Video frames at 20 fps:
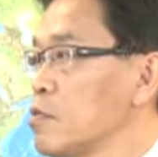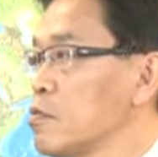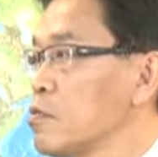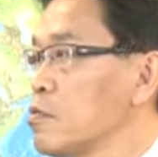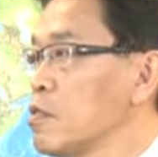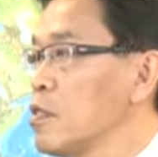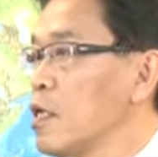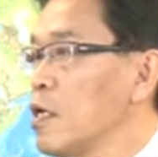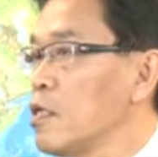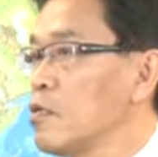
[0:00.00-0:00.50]

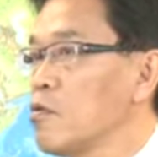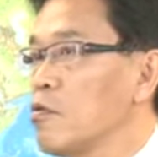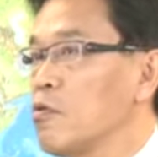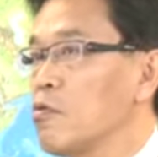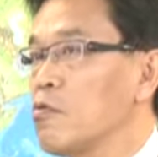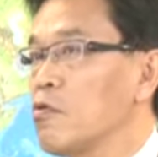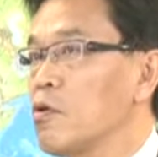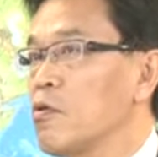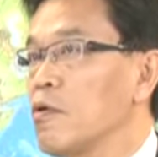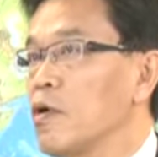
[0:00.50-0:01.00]
それであ
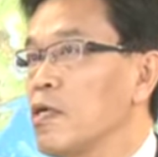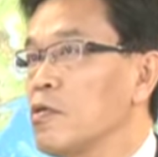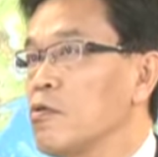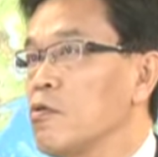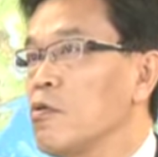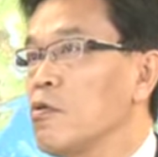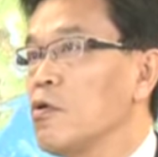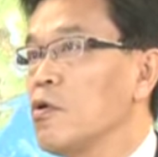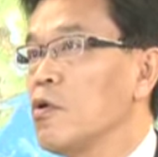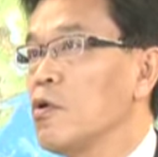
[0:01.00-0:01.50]
のこれはあ
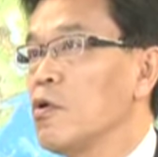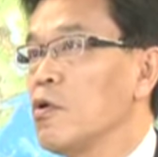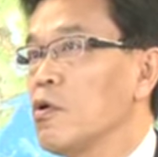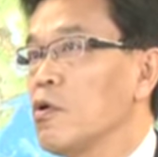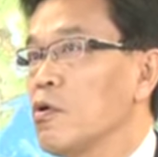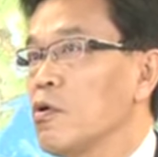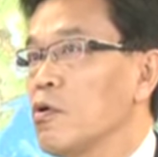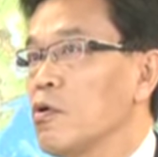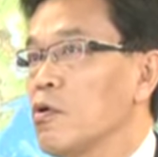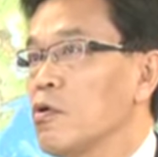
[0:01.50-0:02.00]
の
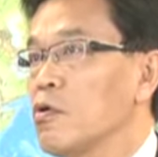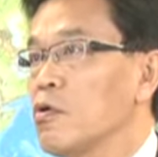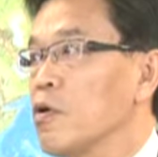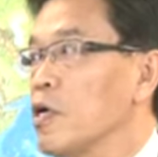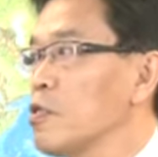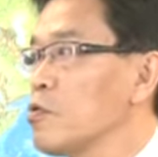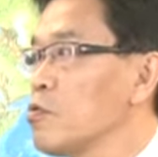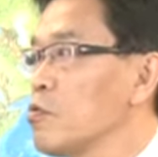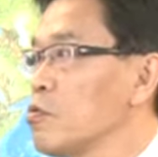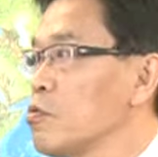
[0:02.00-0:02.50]
与
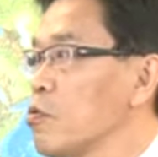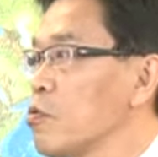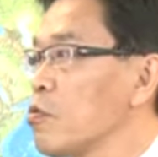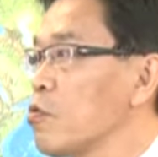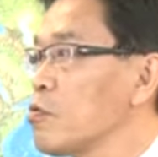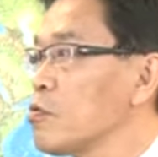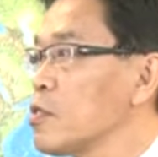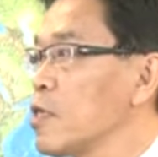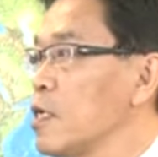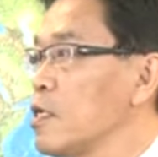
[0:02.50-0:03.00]
野党の
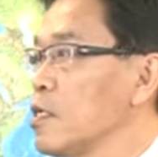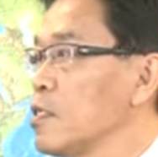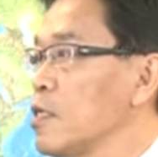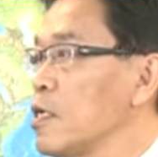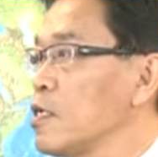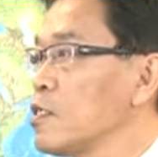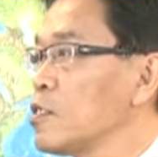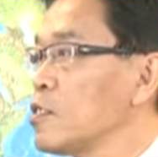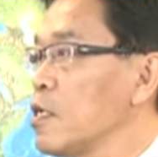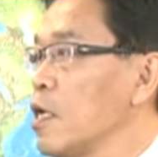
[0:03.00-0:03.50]
国対に
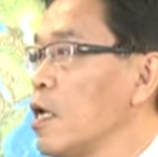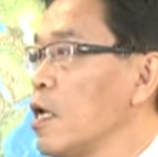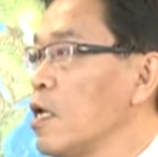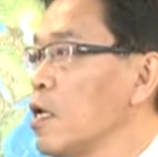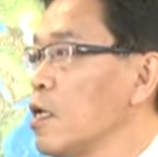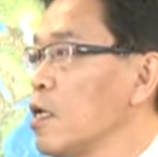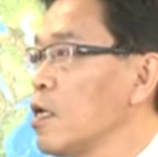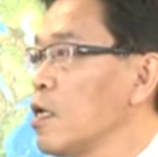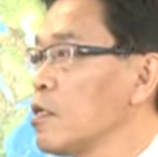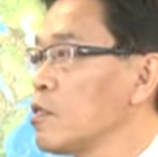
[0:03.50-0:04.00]
対し
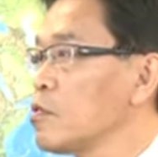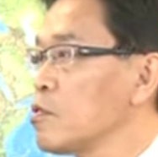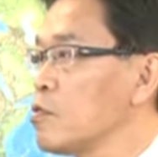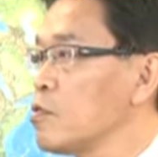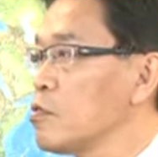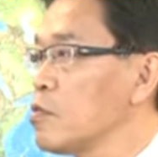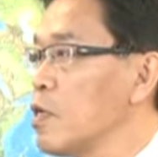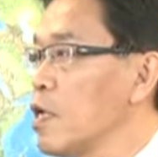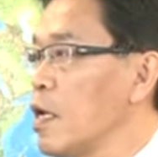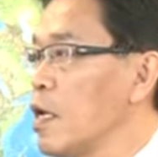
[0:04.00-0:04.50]
て、えそ
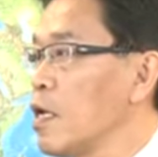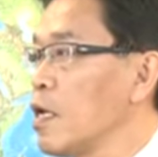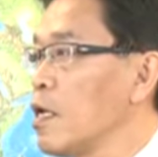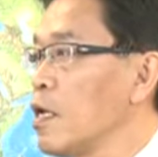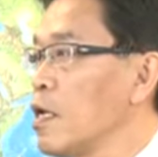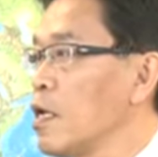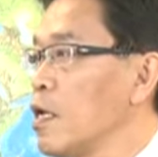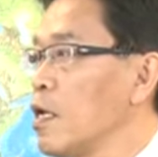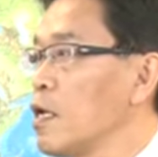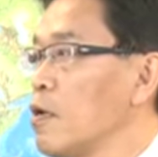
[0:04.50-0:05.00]
れぞれ、
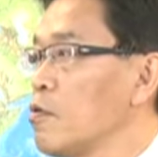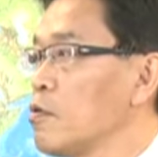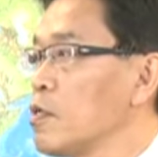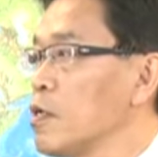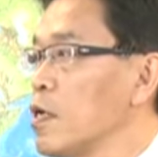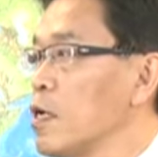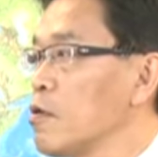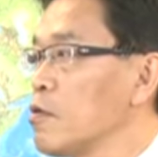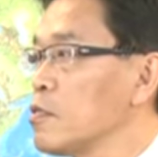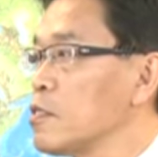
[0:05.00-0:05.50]
えお
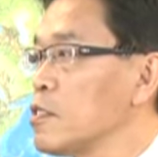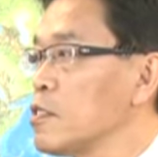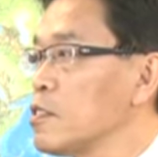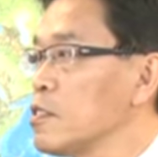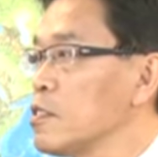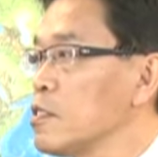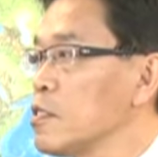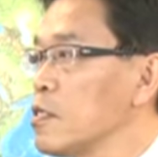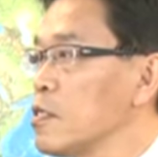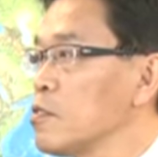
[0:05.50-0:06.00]
願いをさ
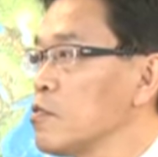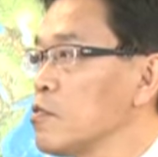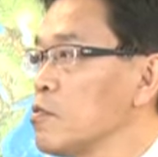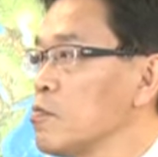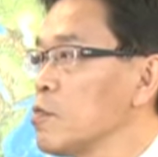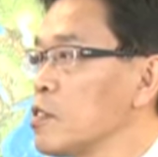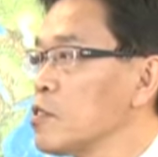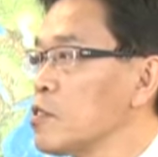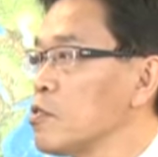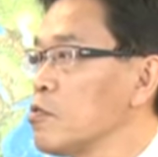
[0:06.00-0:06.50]
せていただいてお
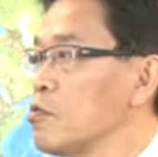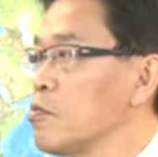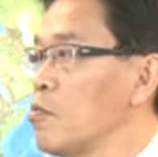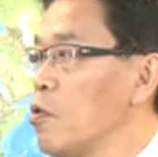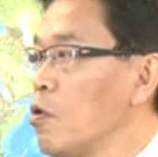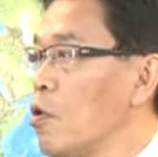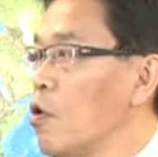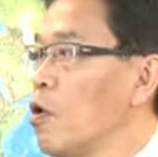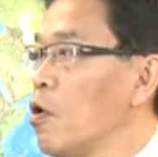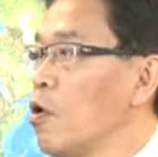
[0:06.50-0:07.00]
りますけれど
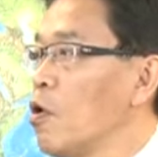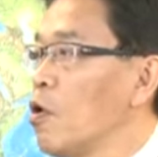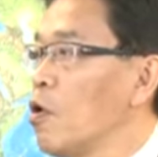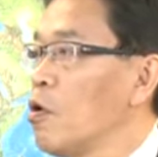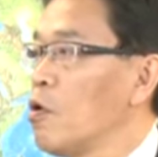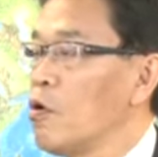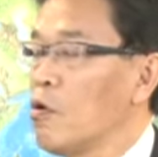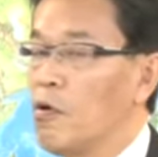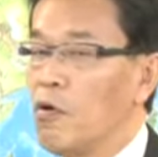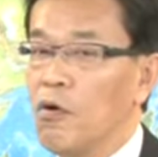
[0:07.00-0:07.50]
も、
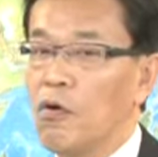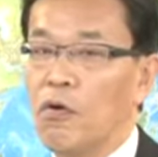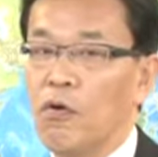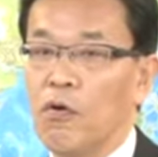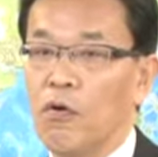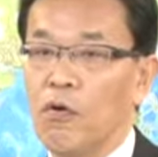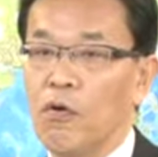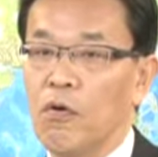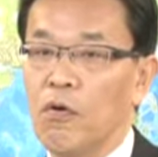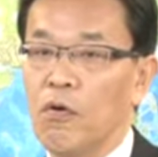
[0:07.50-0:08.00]

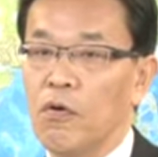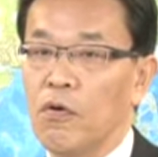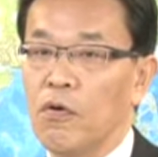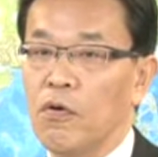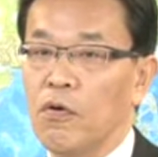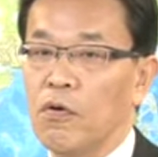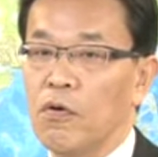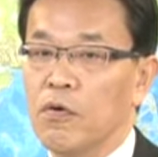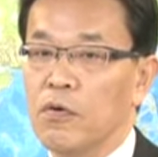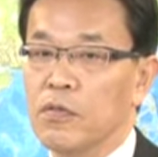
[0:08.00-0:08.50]

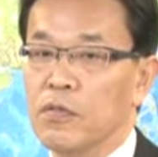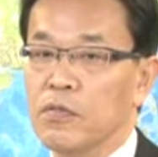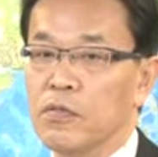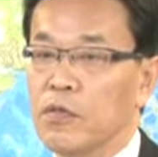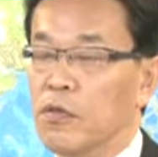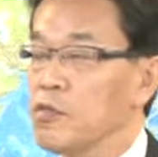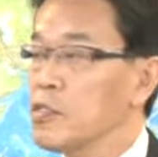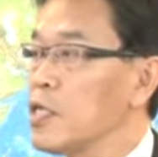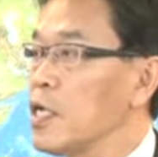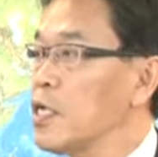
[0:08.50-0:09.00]
そ
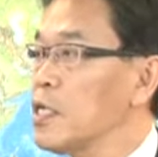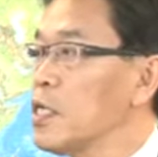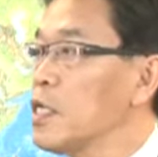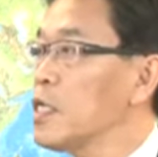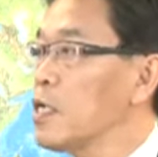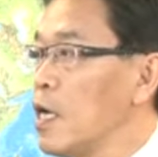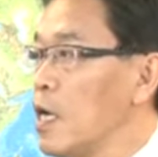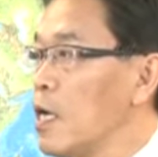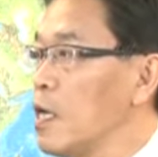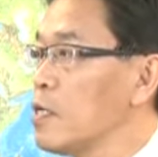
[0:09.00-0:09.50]
の予算委
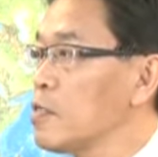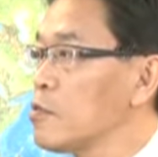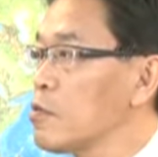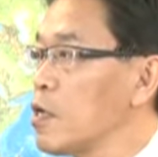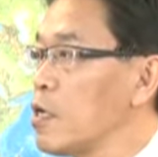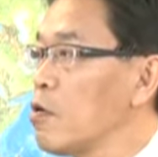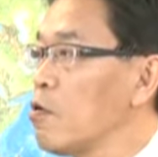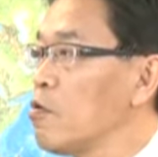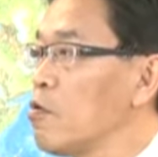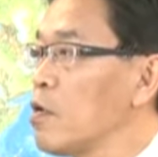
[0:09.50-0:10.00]
員会、そ
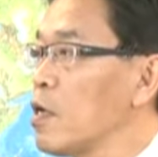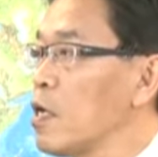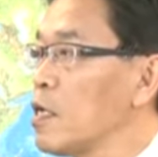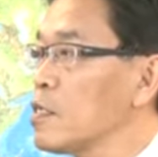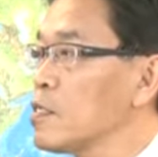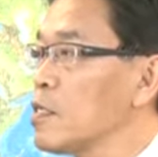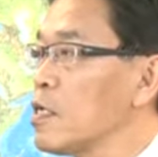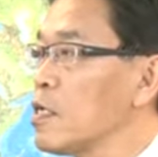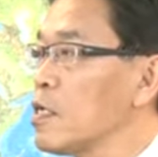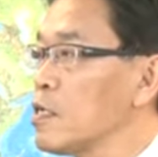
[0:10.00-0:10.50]
れから本会
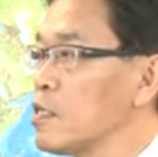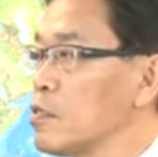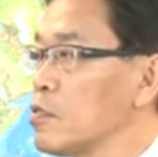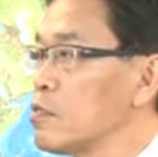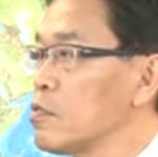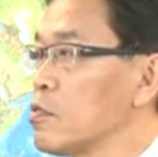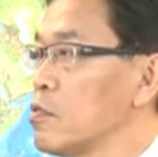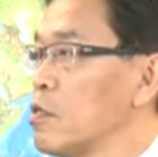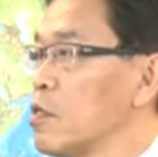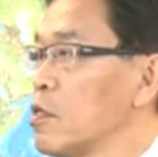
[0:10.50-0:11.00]
議採
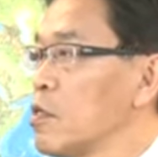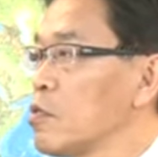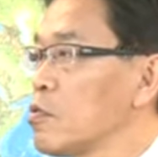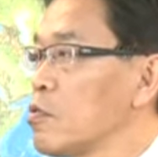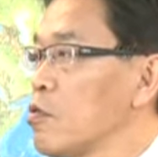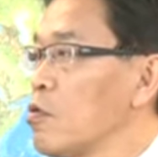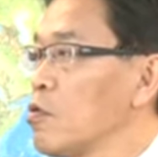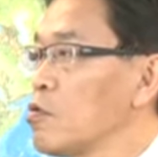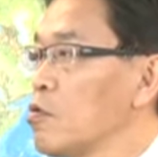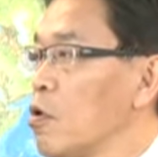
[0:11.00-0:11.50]
決
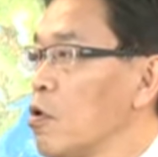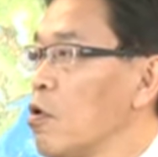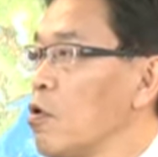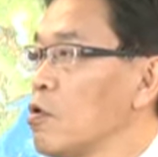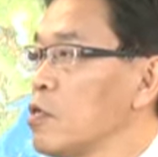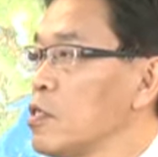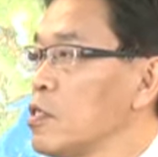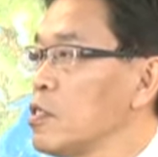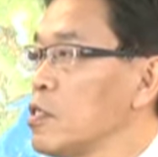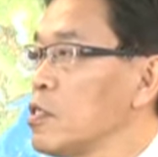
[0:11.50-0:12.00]
等
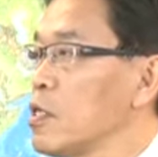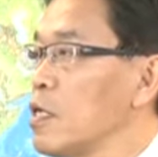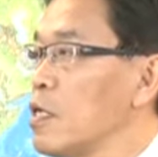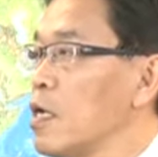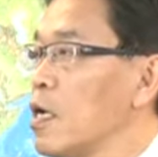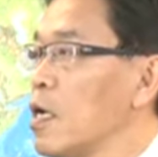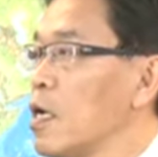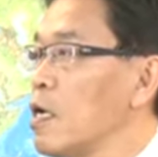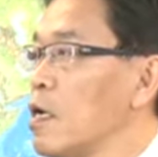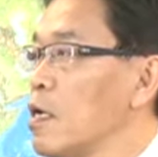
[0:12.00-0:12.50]
の日程
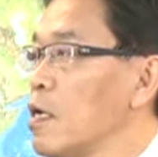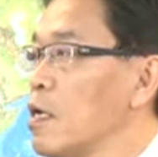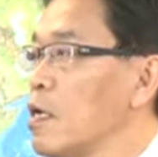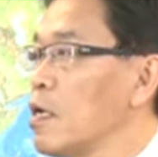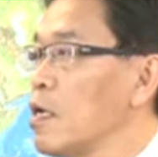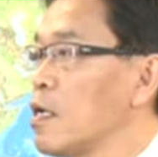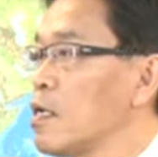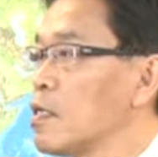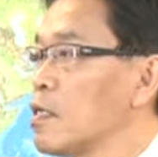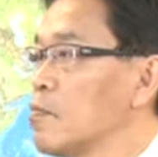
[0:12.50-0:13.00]

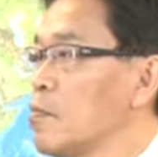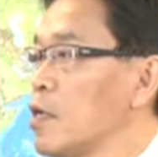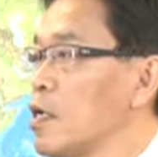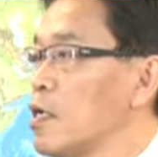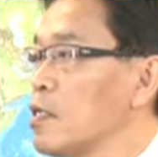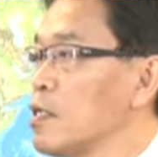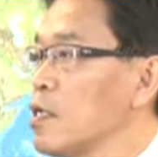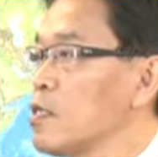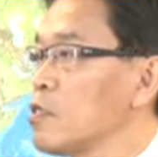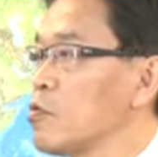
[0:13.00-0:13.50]
が決ま
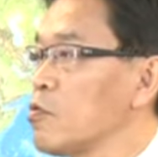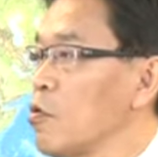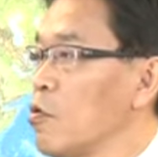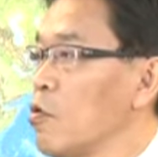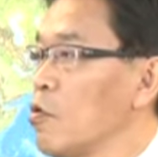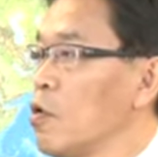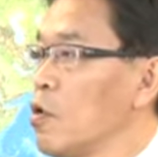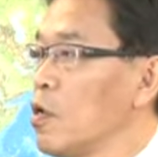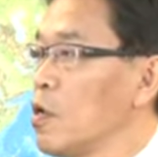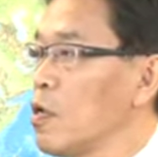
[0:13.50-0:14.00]
らない
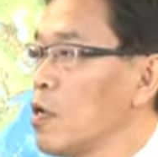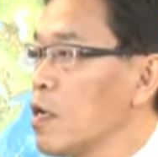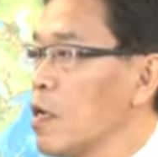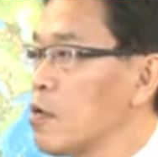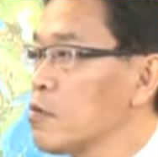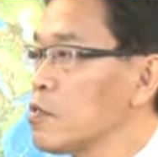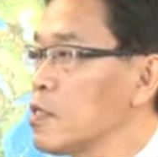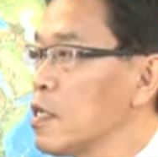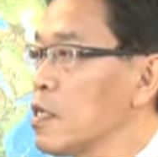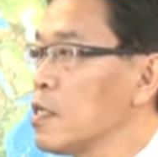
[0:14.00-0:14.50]
と、
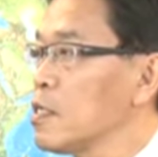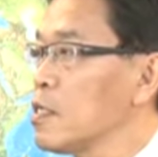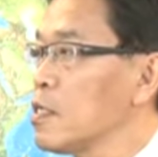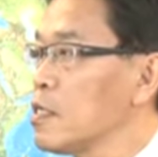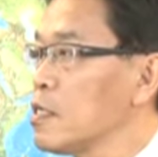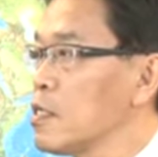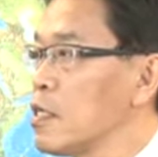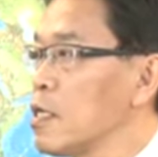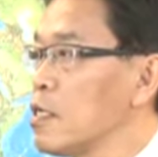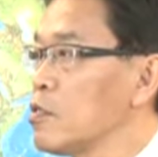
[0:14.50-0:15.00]
確定が
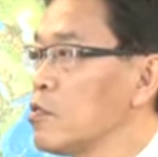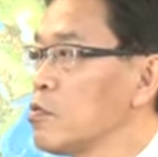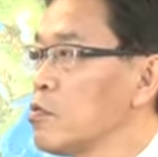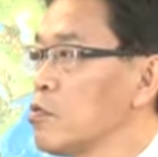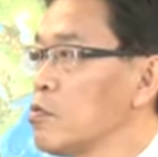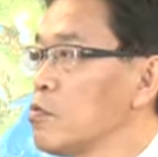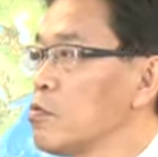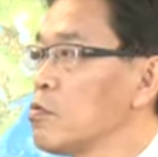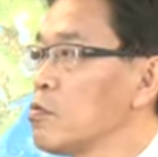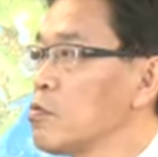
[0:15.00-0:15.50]
できないと
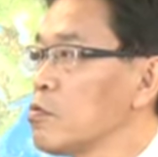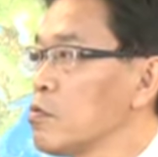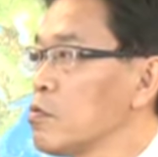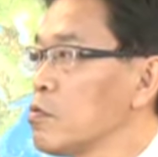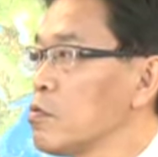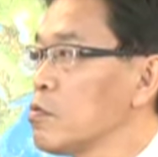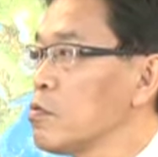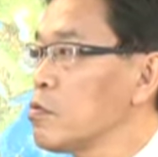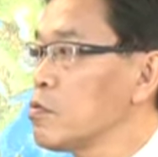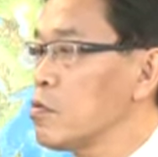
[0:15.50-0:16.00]
い
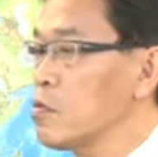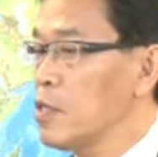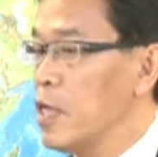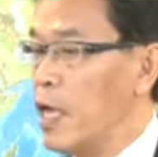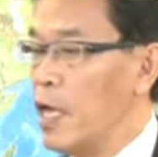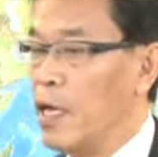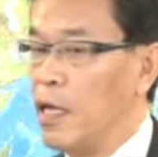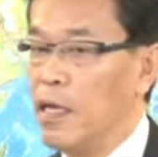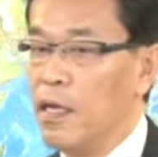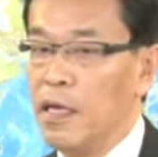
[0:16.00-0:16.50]
うこと
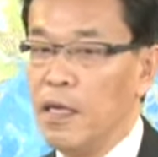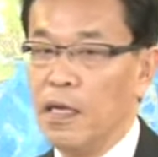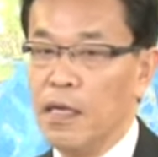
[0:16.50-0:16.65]
で、